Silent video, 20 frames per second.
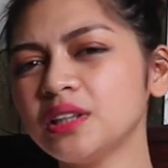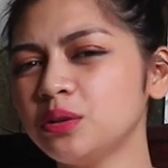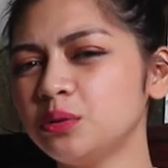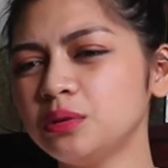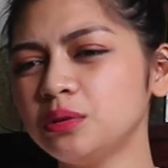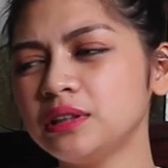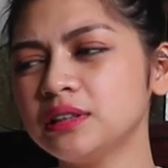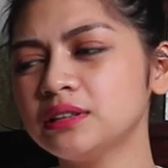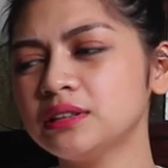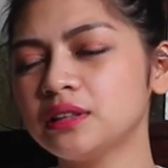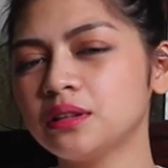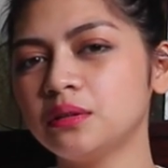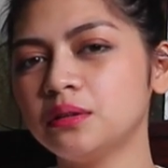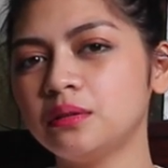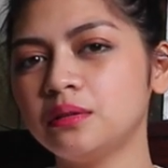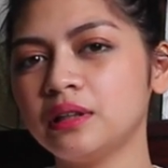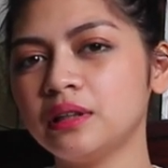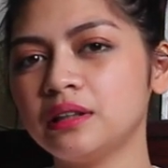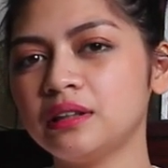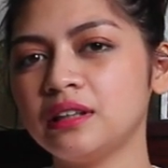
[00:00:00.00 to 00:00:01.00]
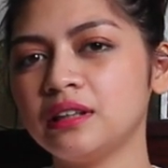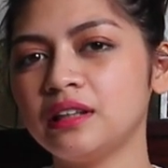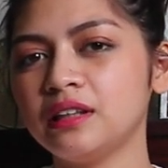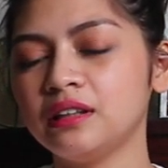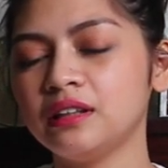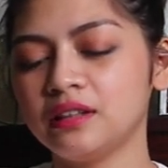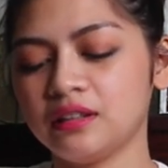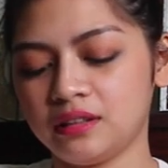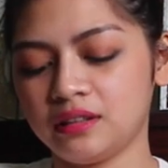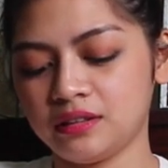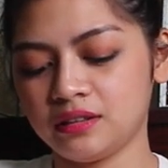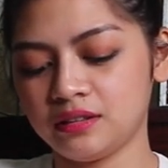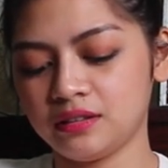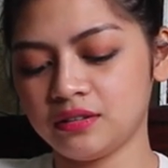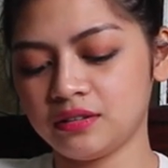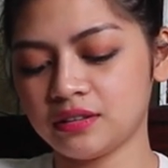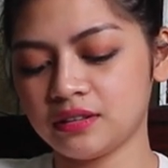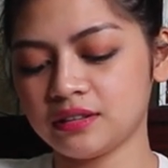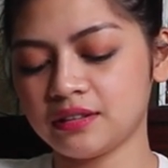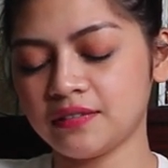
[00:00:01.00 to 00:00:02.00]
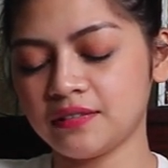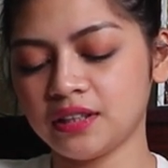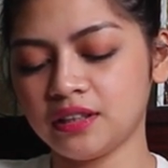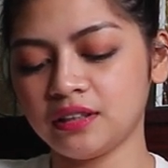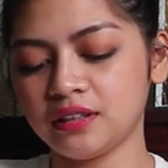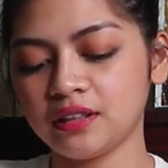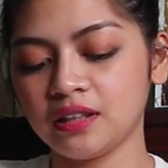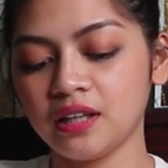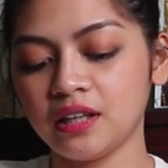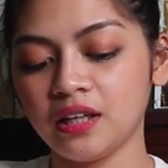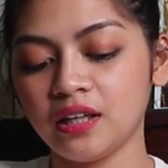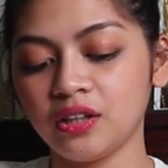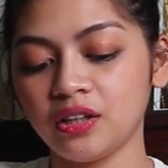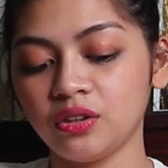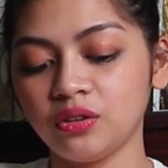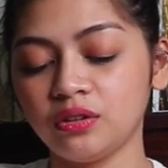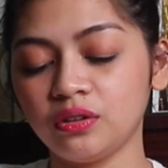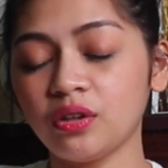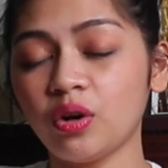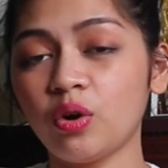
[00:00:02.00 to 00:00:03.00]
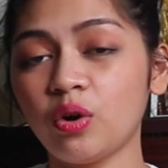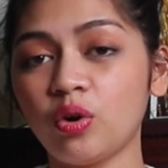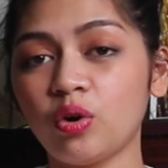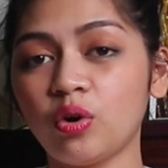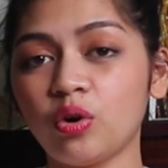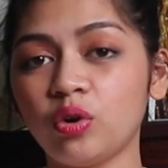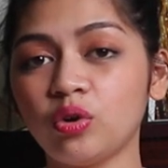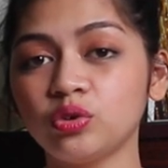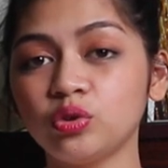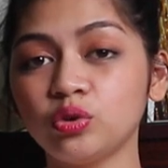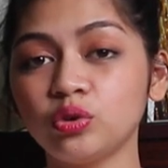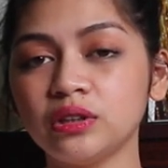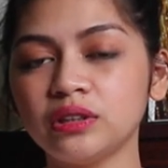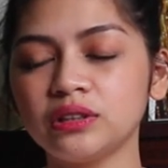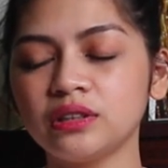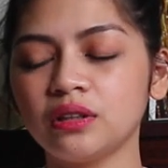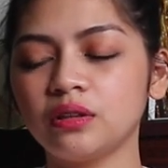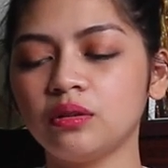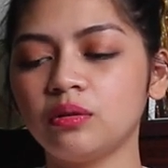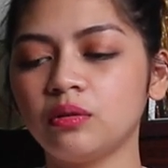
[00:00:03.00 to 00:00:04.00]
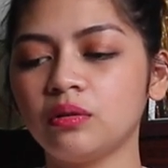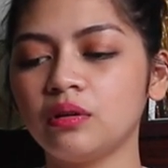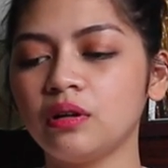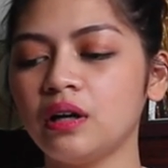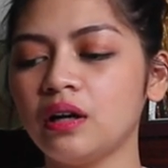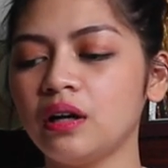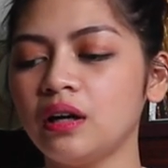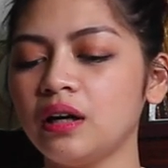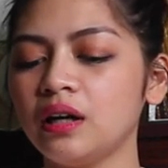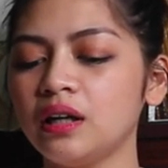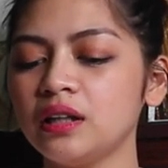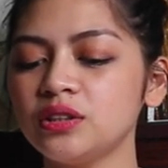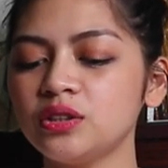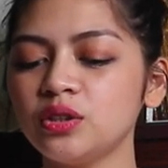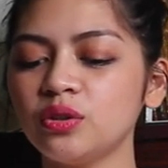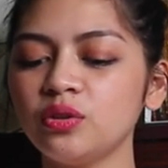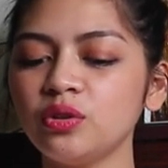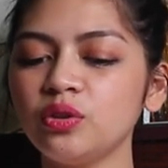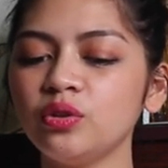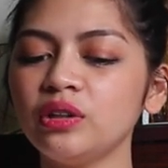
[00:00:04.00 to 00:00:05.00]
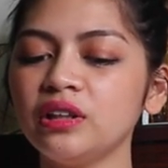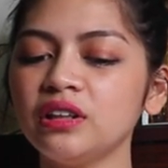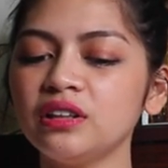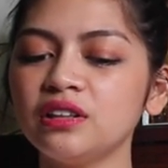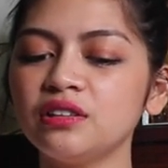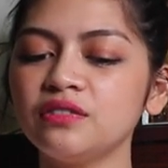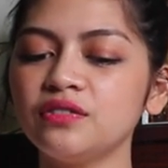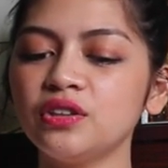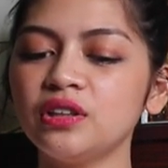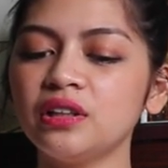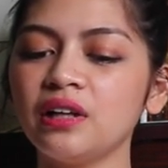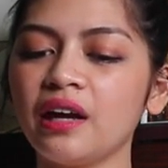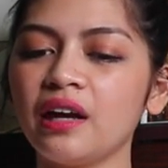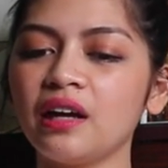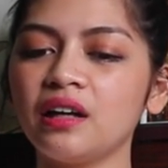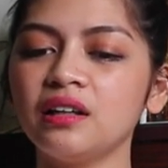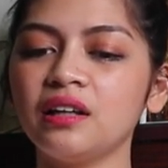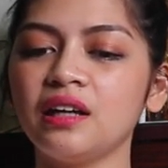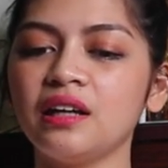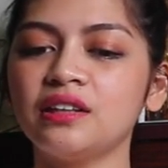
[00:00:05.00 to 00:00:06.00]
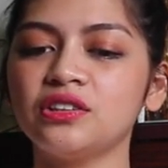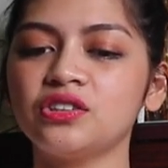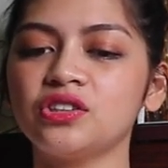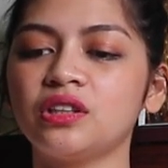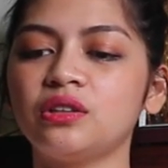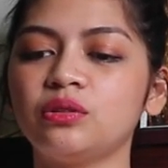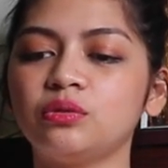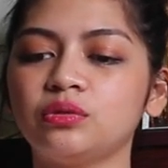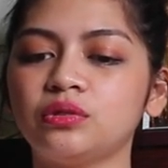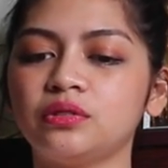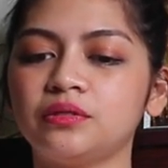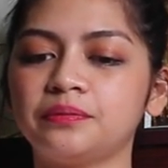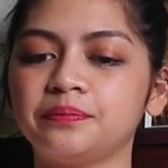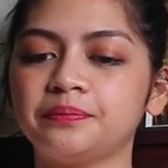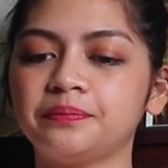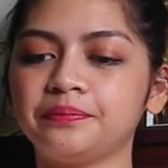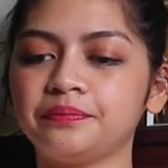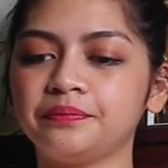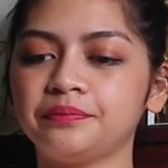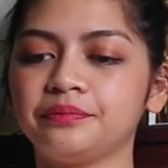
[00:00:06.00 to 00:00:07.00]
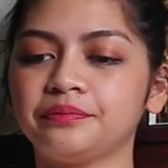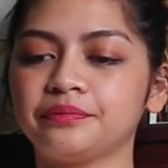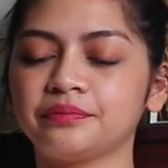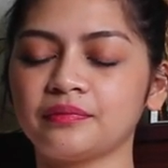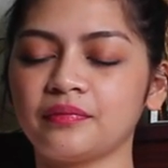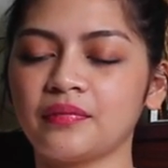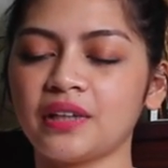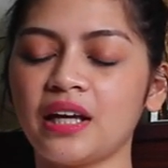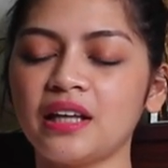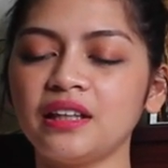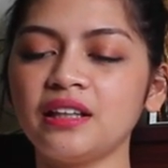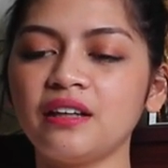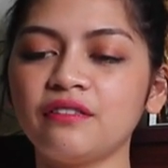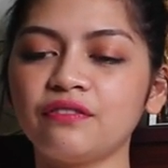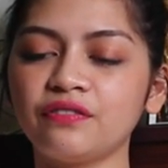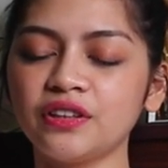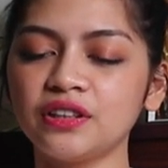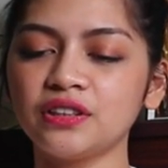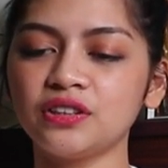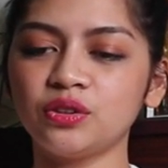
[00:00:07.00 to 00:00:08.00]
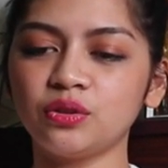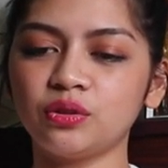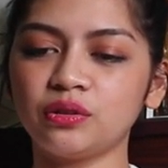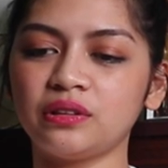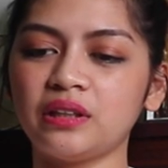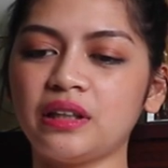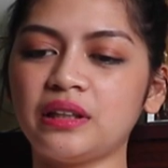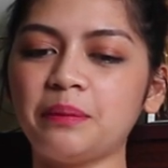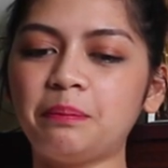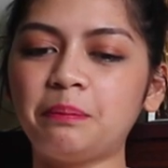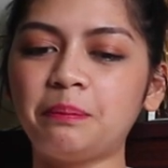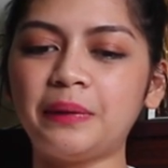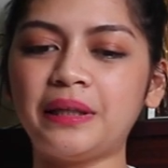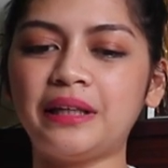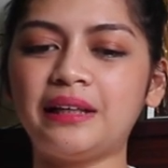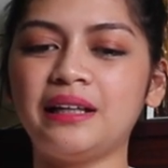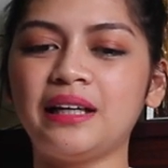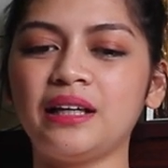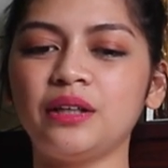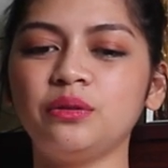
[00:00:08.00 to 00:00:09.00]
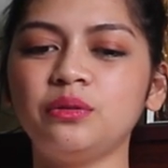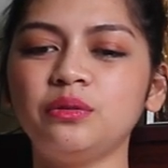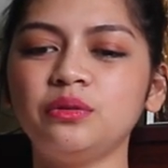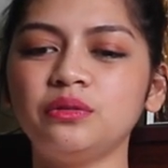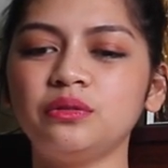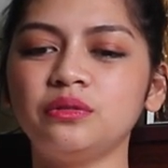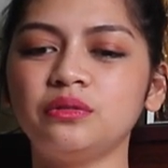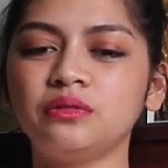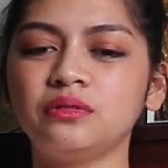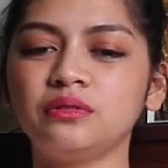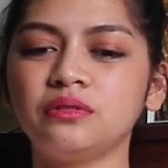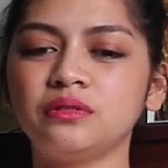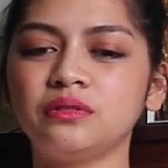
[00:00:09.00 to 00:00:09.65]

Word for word: Two years ago, I think. 2017. Oo, two years ago. So, yung interview ng Air Asia noon, edi eh, ang first nun, edi eh, pila yun.